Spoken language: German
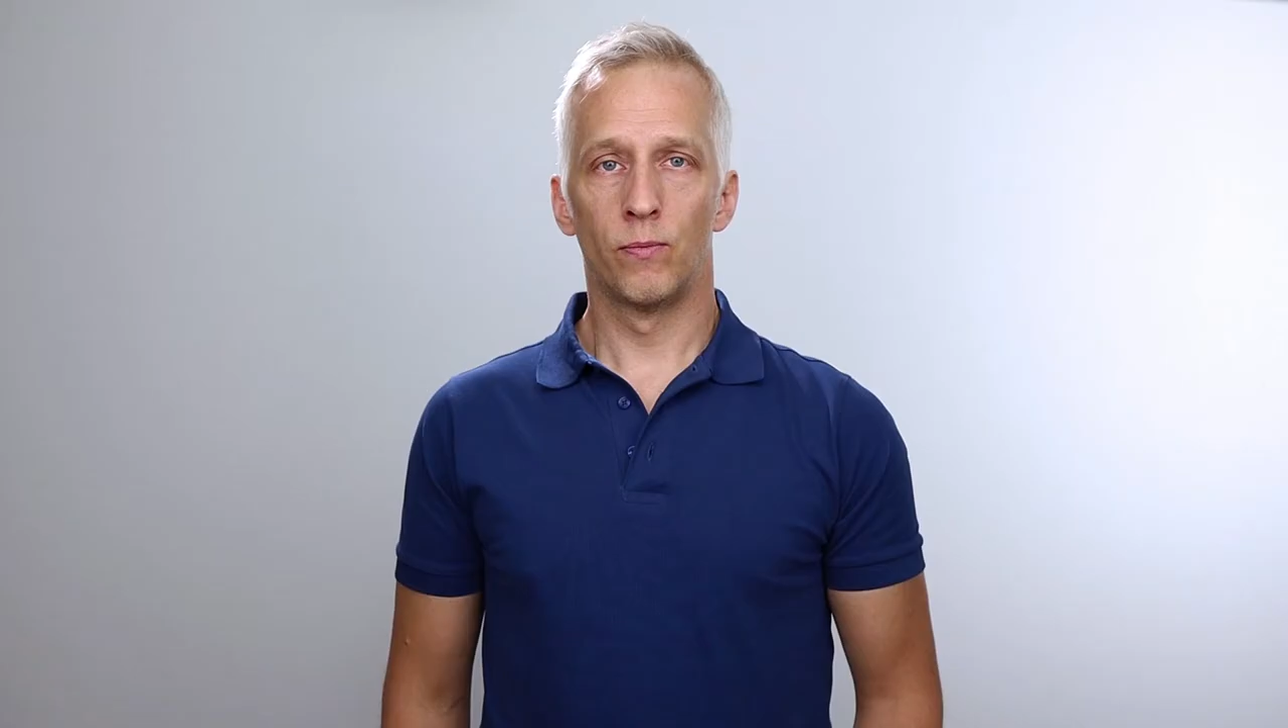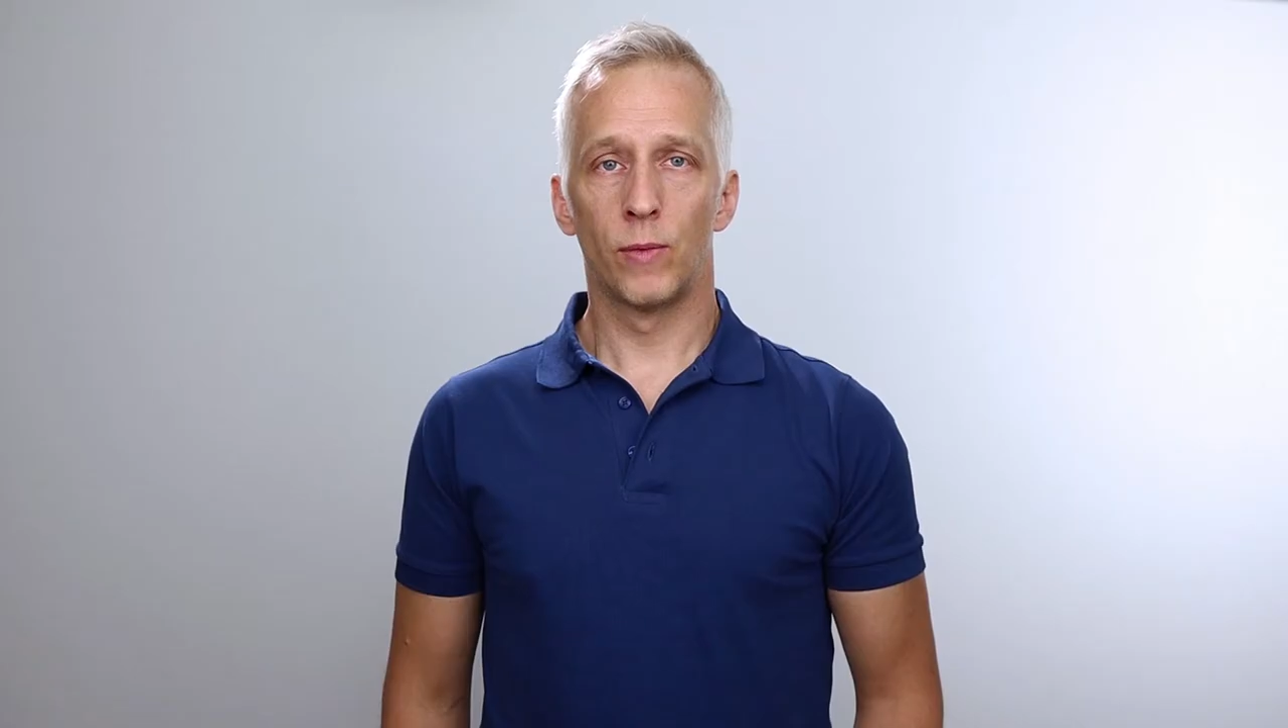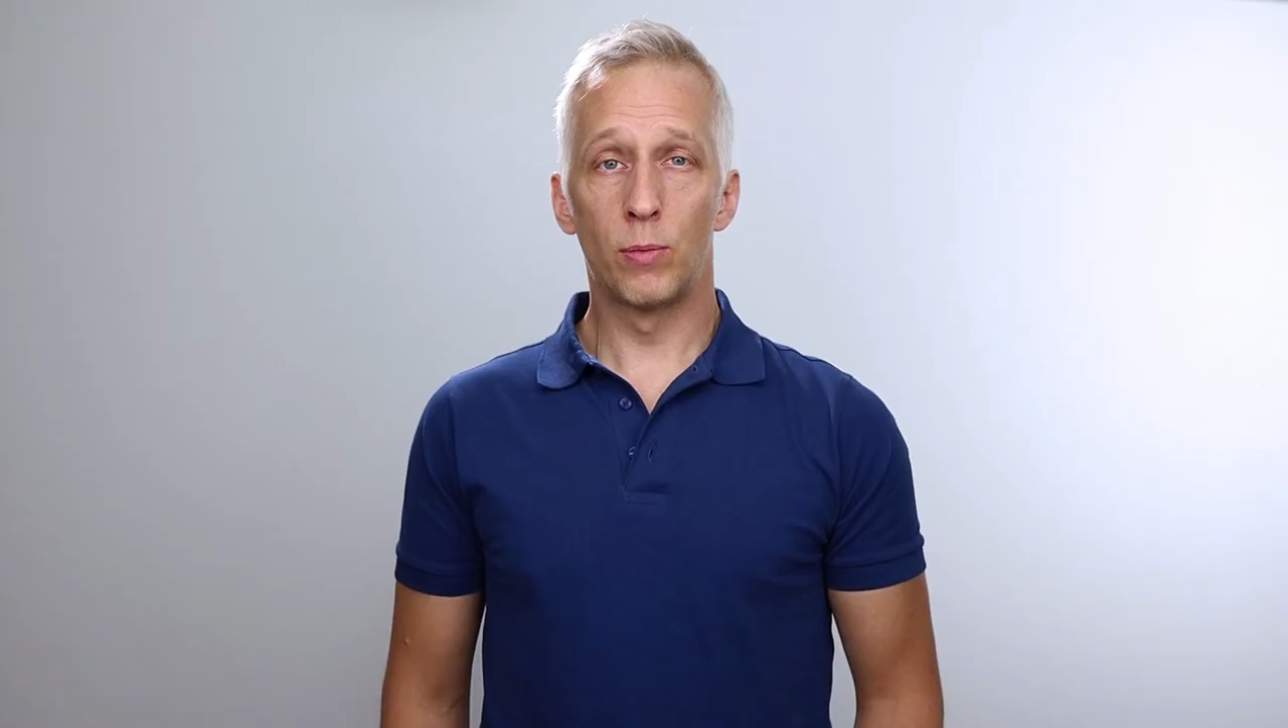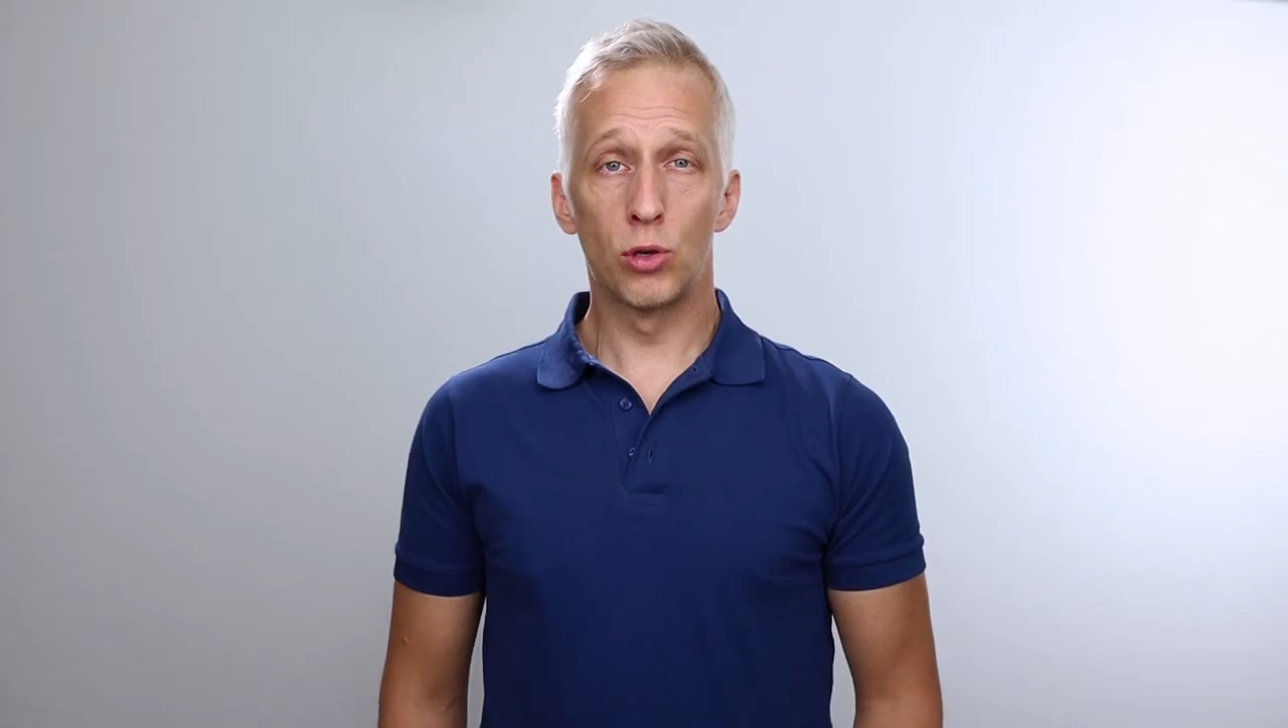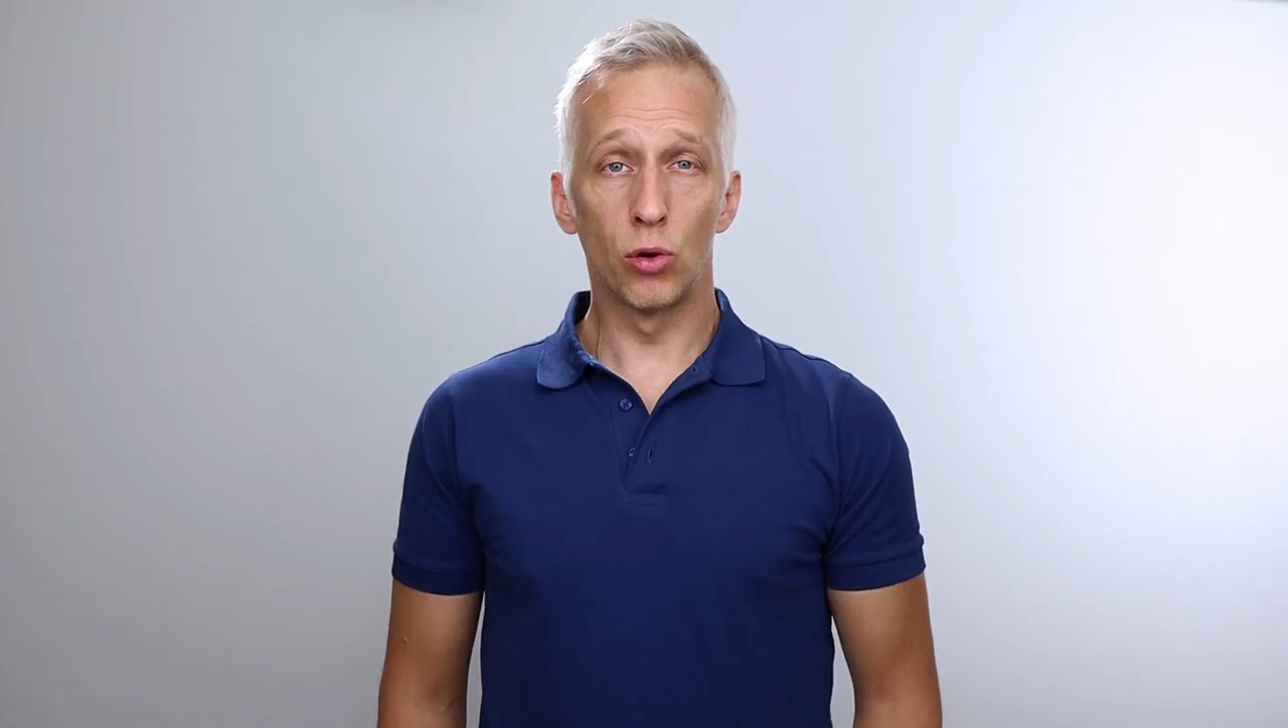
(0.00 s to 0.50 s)

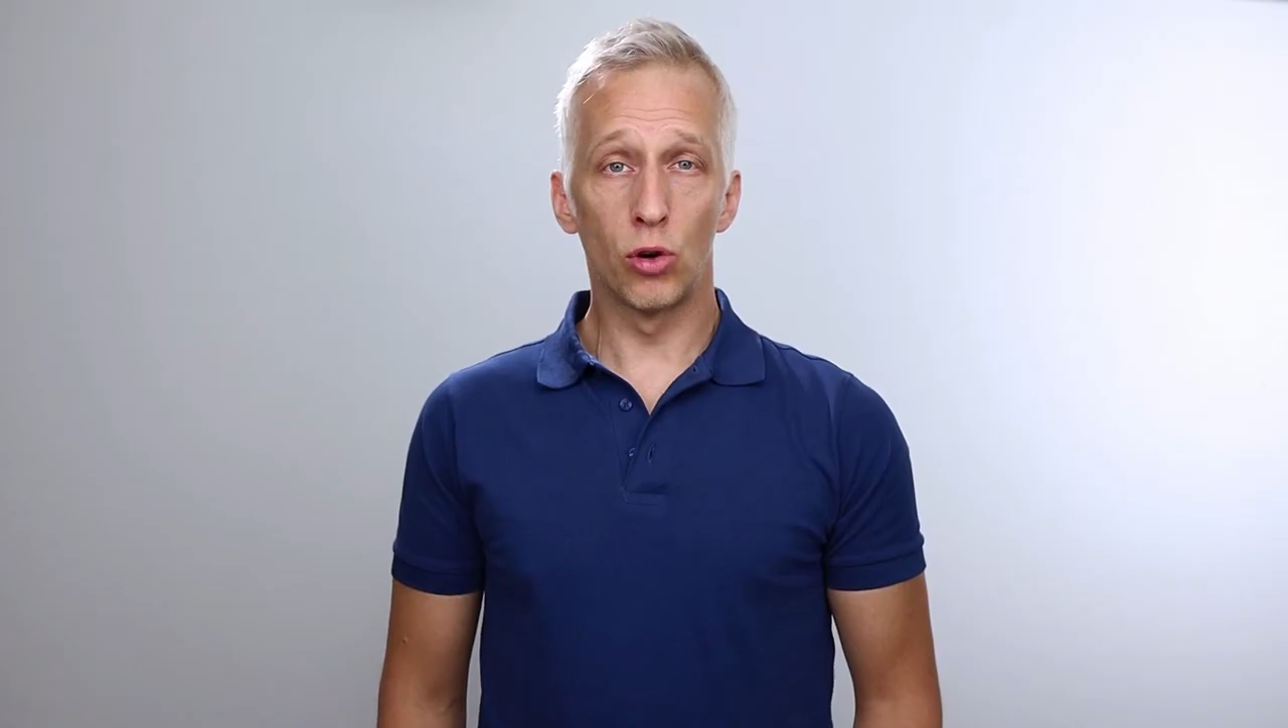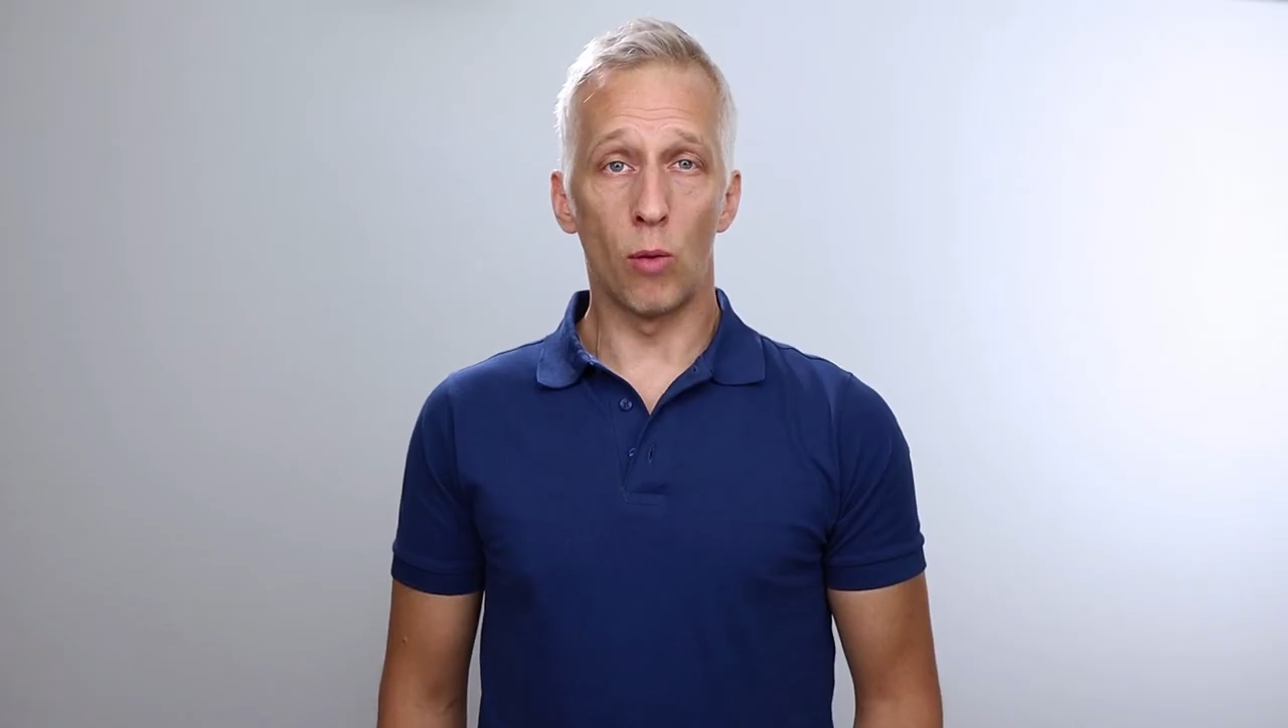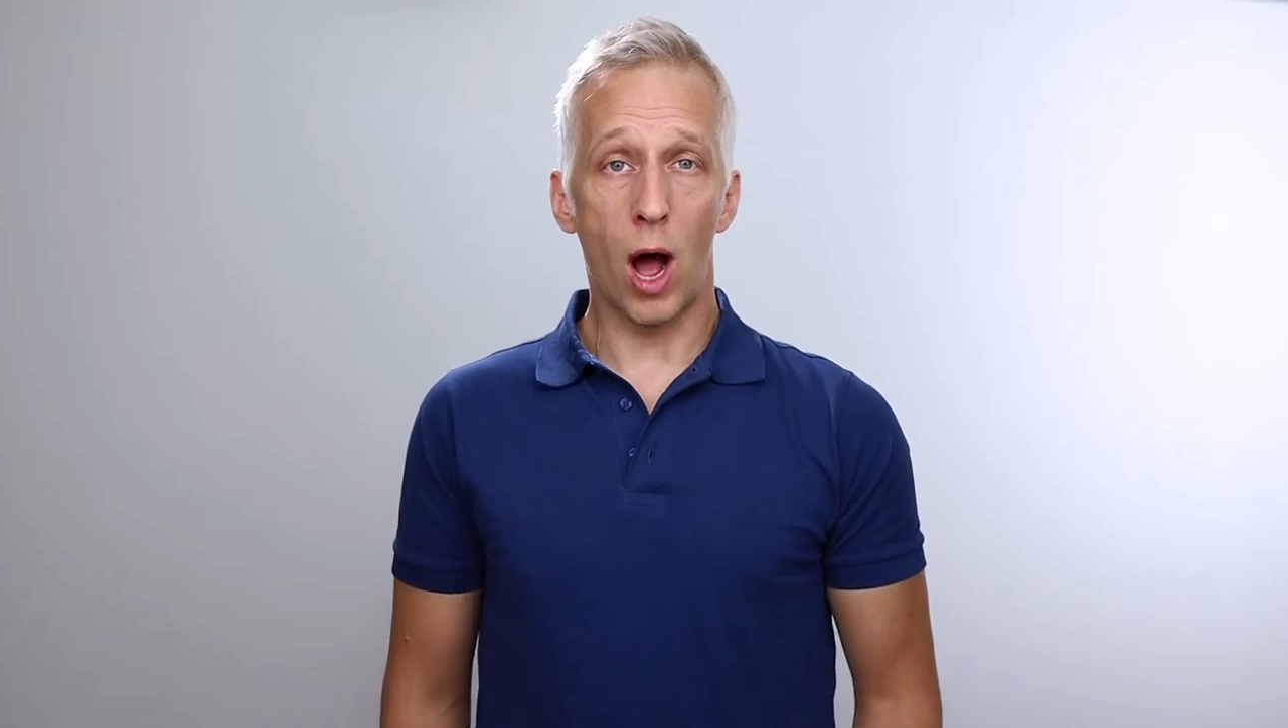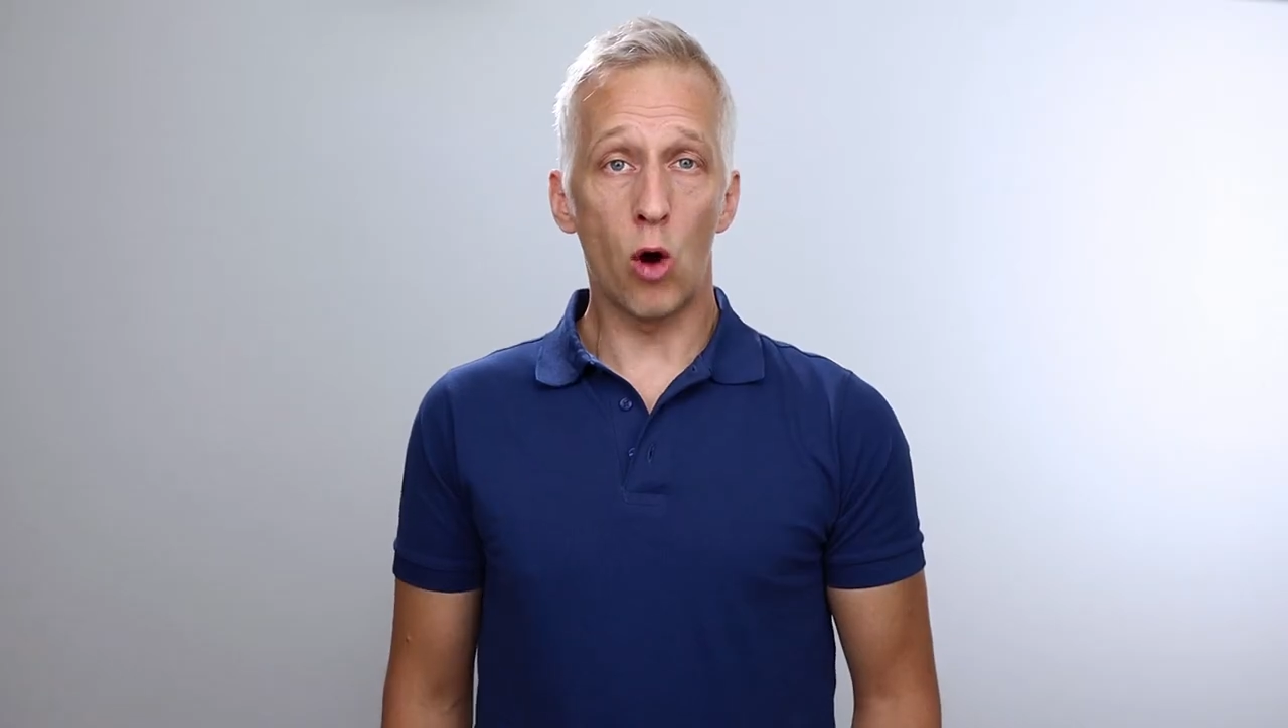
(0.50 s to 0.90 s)
Ich betone nochmal,